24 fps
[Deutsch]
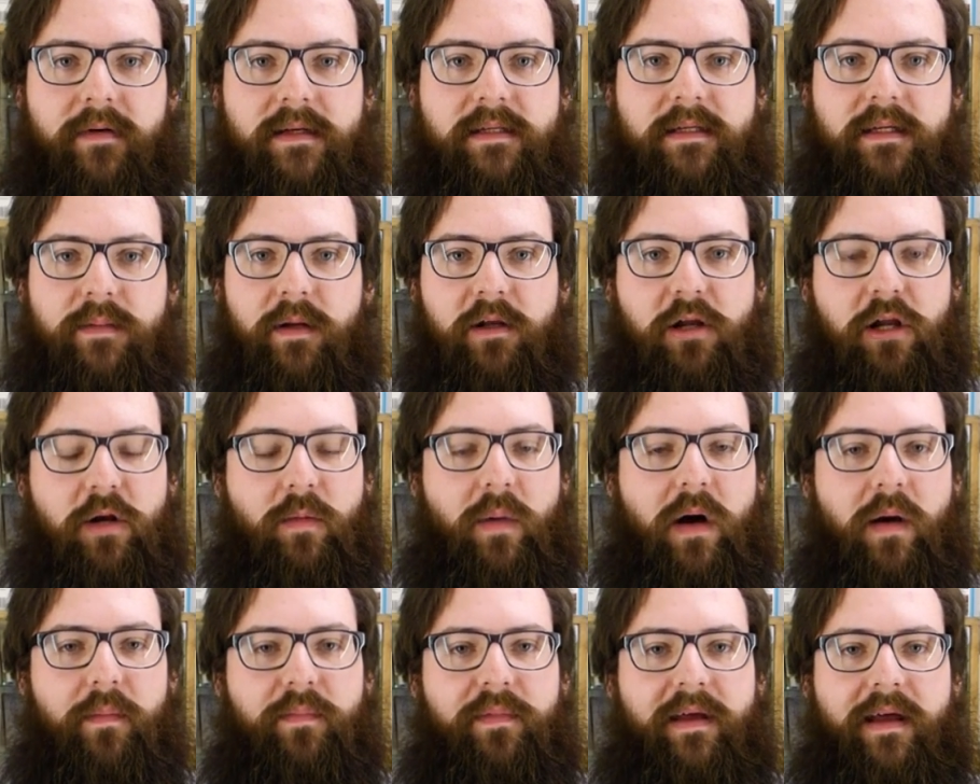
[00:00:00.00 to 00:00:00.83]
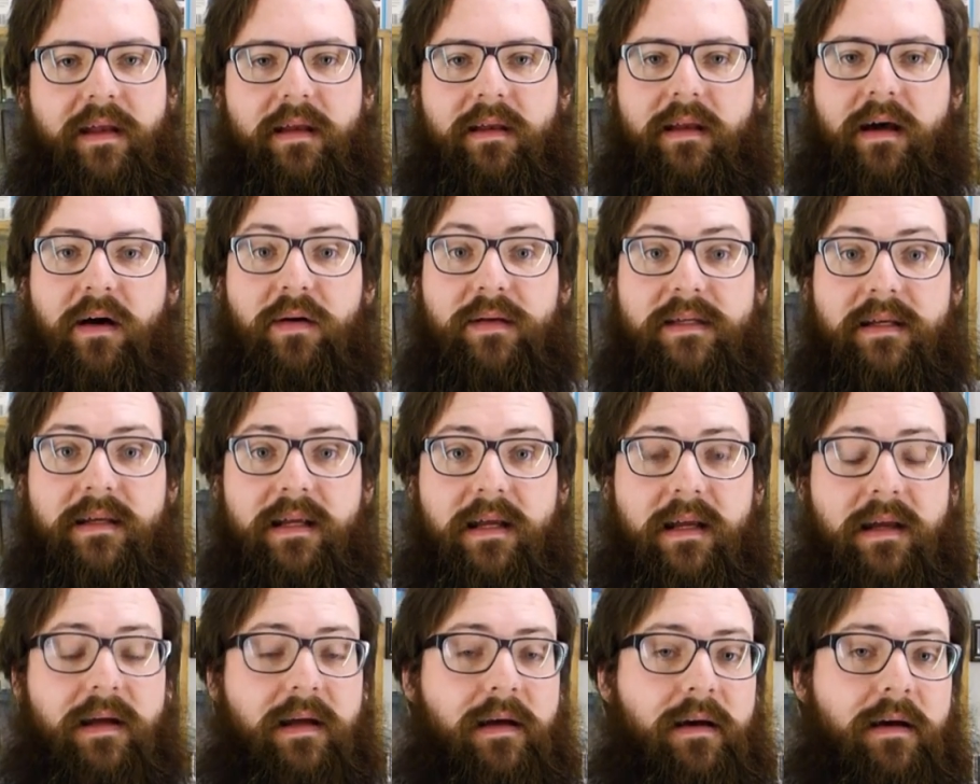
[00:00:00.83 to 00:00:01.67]
was ich mitgenommen habe, denn außer
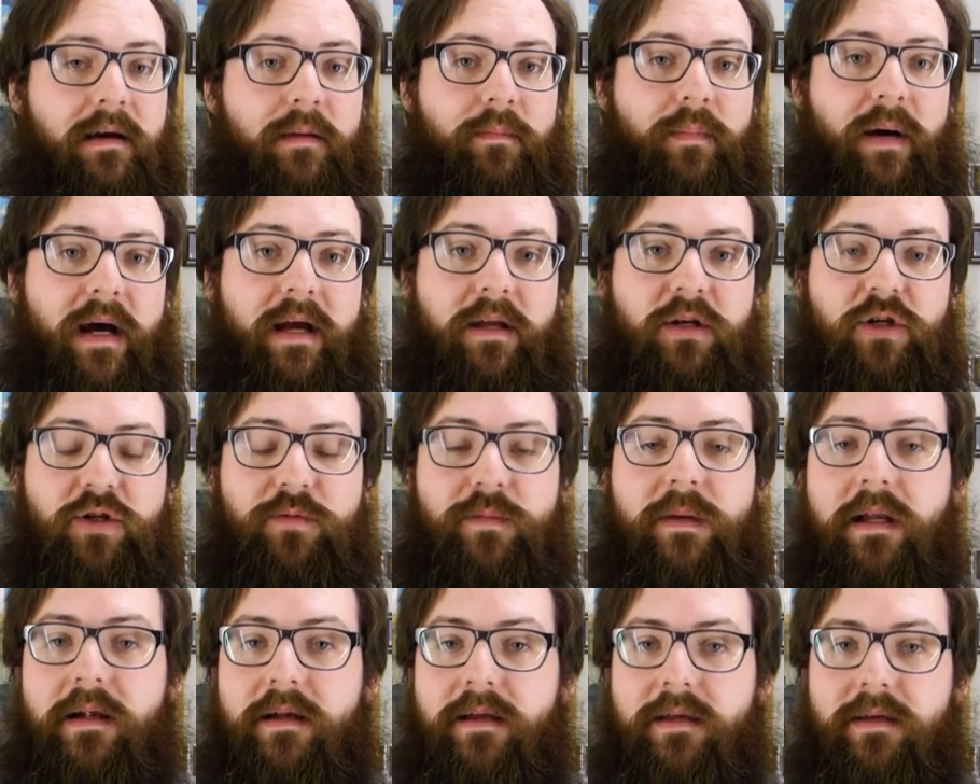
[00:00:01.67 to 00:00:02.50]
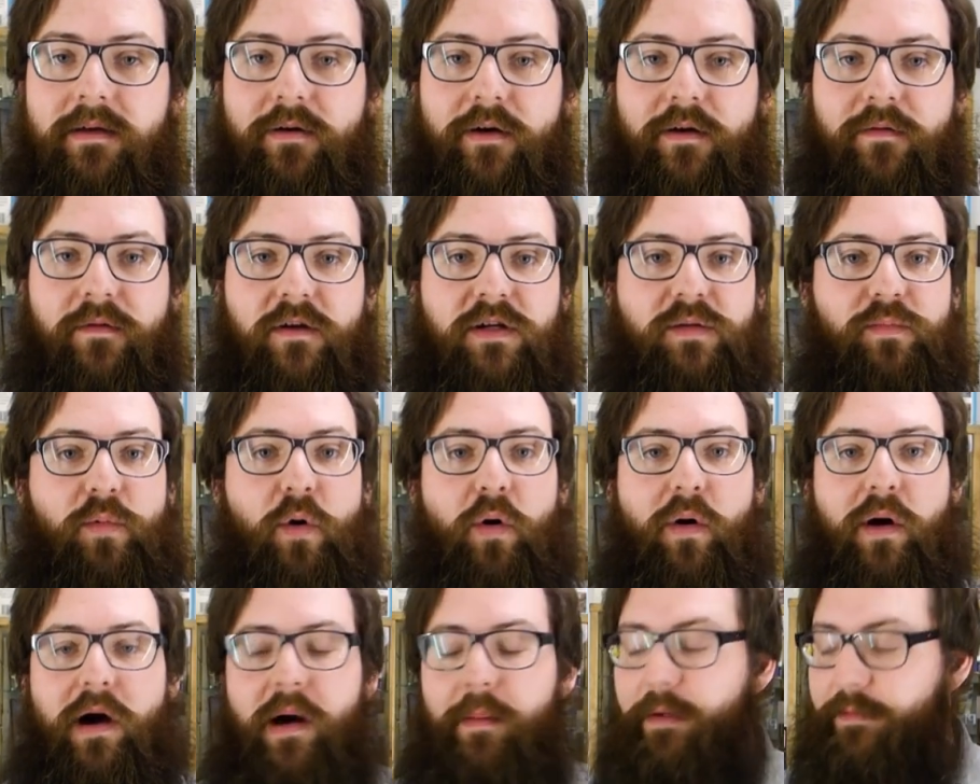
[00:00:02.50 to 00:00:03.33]
die äh, beiden Spiele, die ich euch
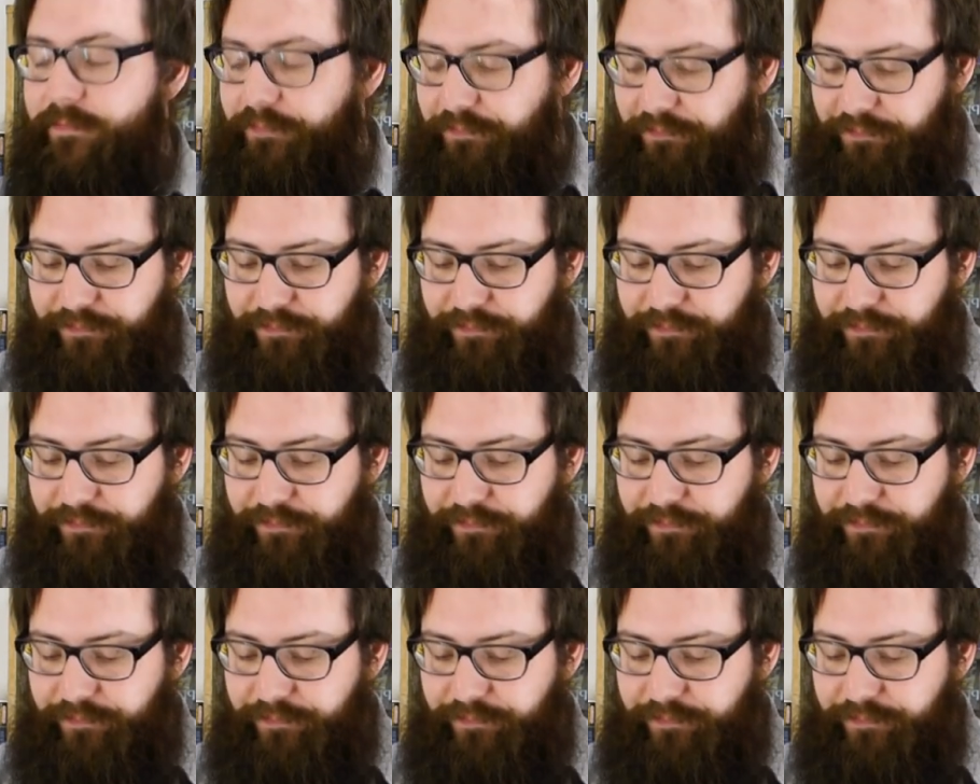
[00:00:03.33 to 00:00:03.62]
versprochen habe,